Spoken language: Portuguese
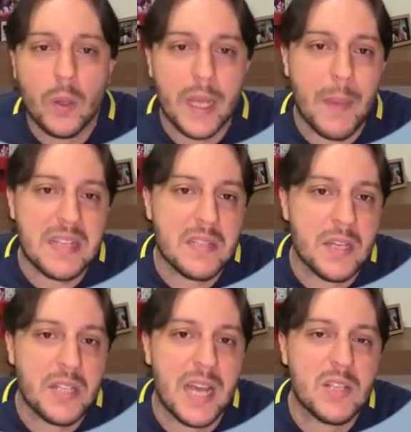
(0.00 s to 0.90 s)
o que é
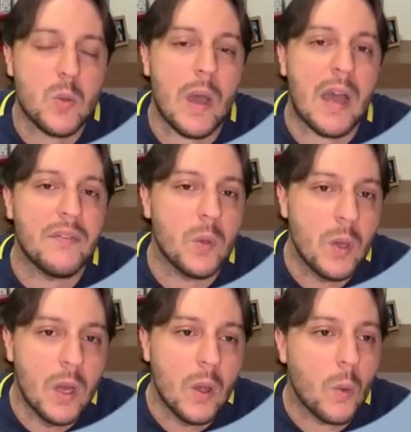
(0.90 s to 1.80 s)
bastante
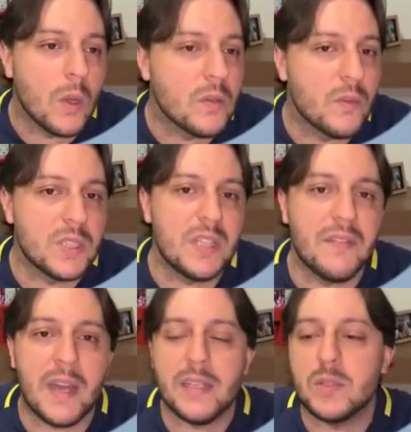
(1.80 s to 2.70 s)
razoável quando você
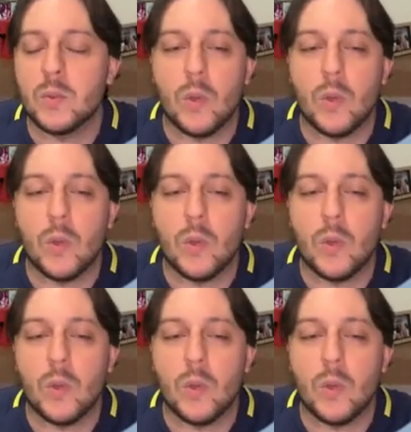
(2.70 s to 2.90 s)
vai